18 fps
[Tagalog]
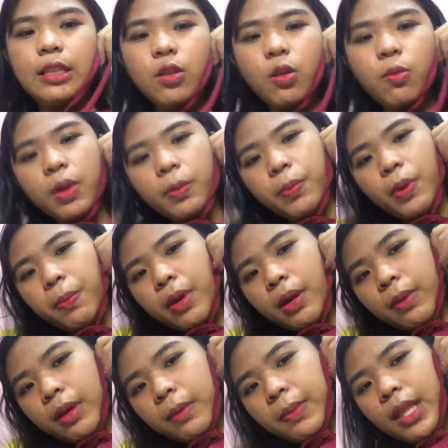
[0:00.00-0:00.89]
So,
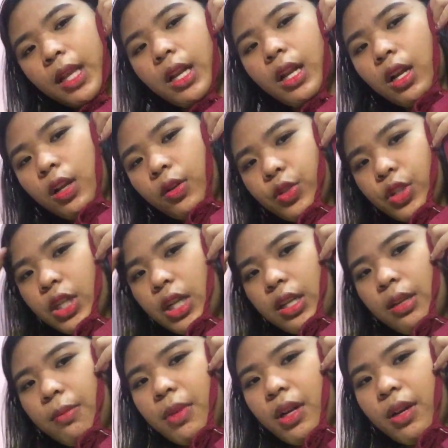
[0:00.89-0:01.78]
magpa-pop up na lang ako
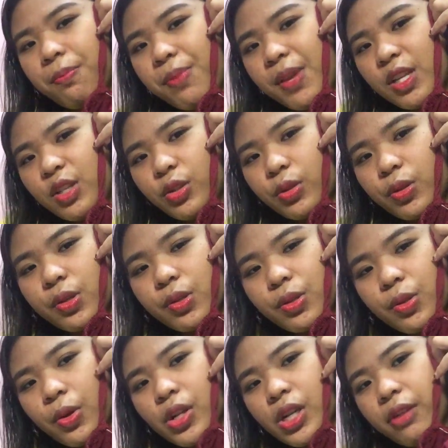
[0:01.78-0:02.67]
dyan ng mga
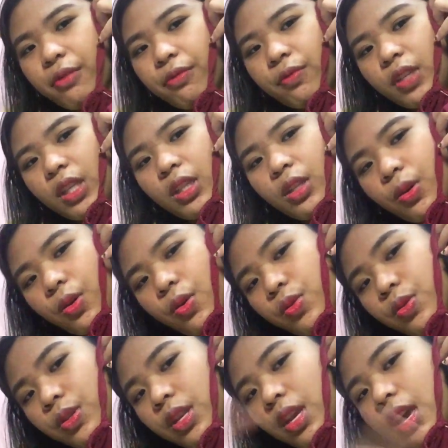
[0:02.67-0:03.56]
pictures or ng
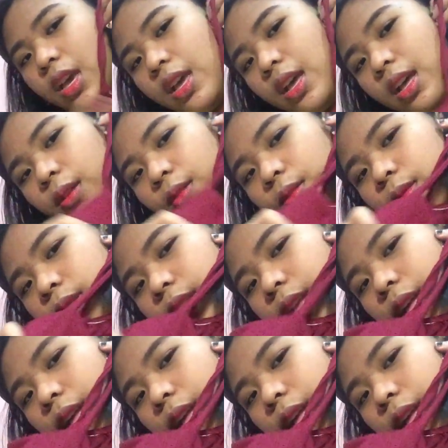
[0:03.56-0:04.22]
videos kung